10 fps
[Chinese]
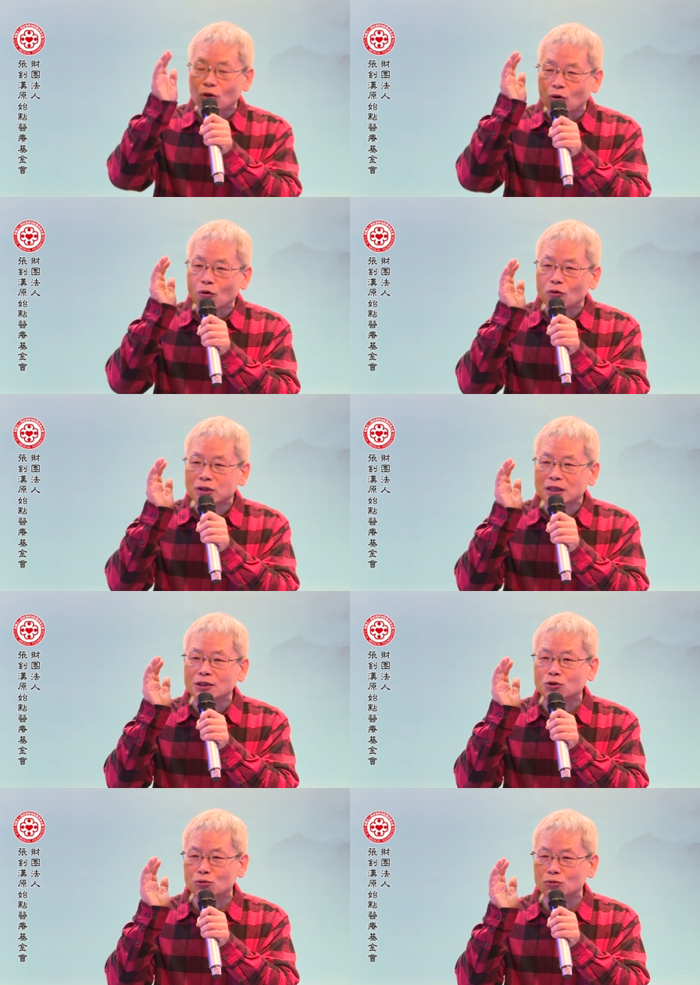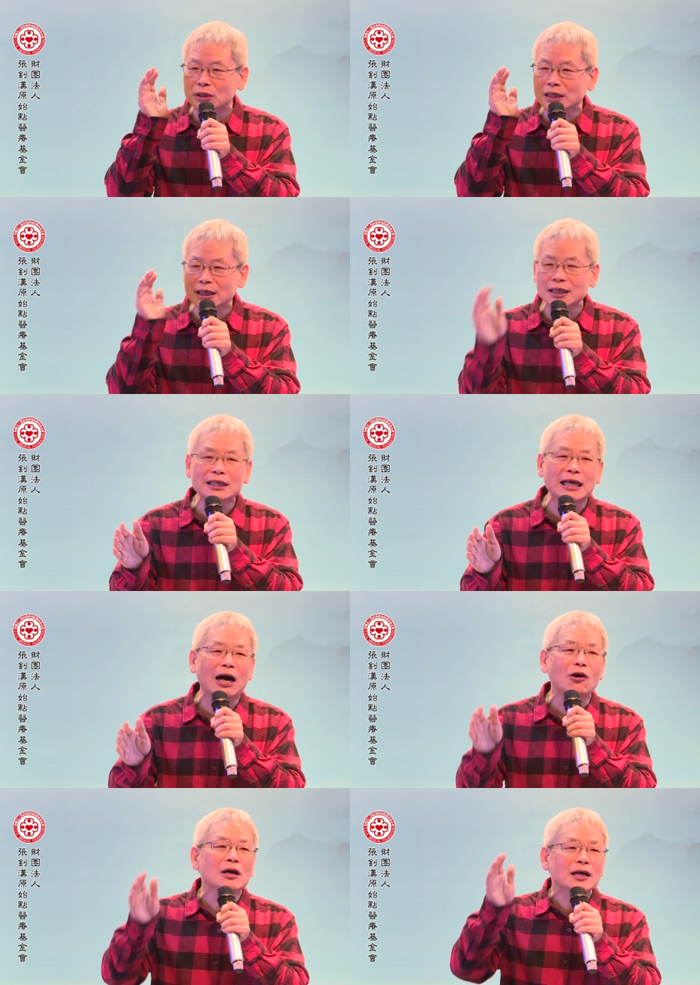都是属于医
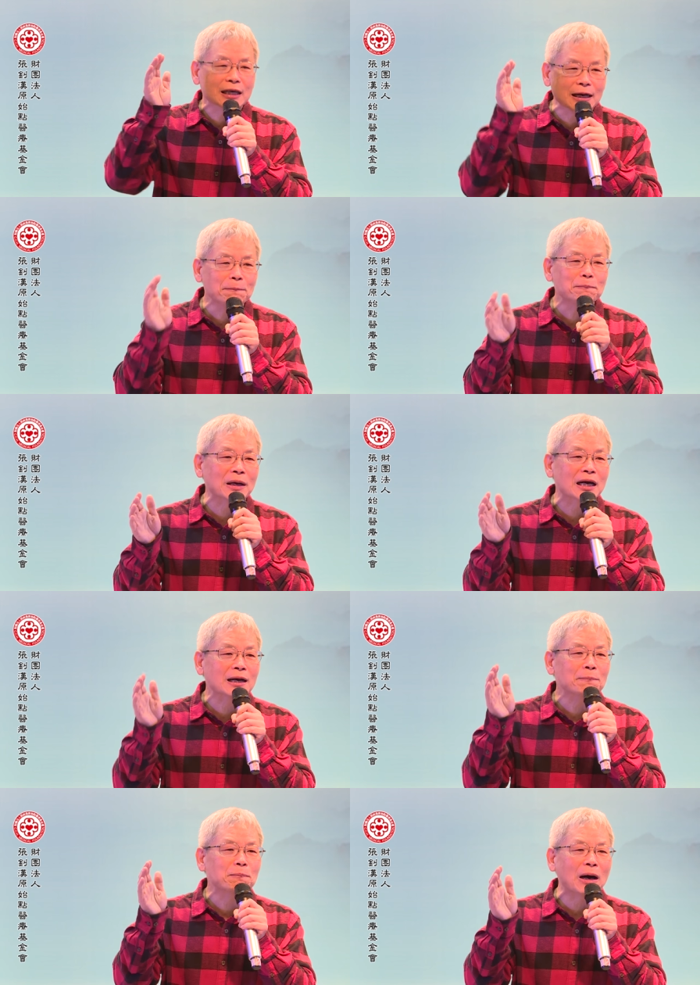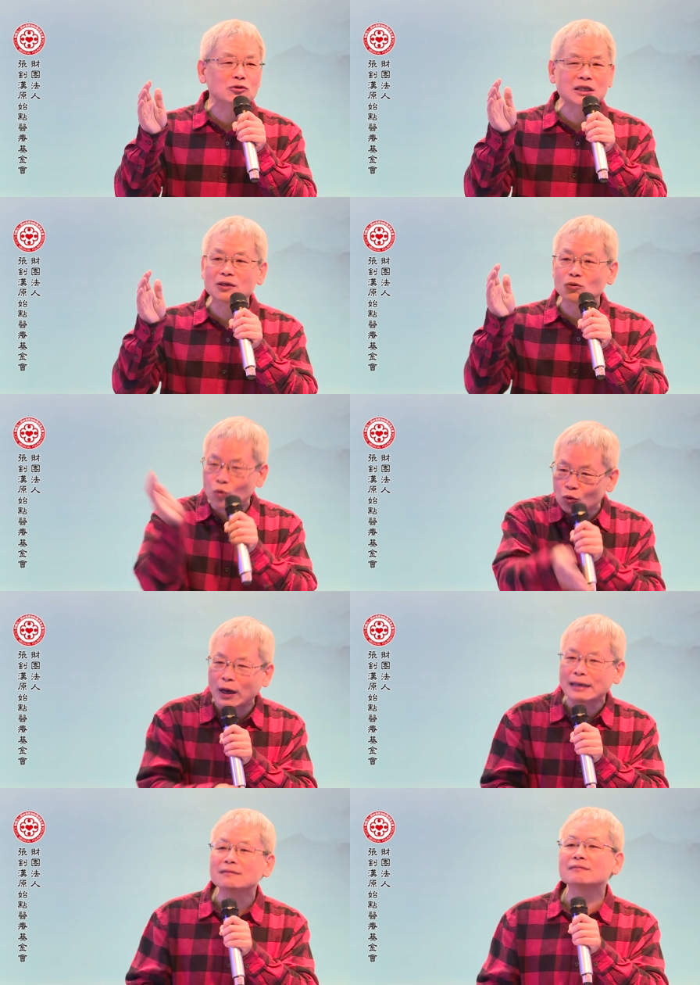疗，根本跟保健无关。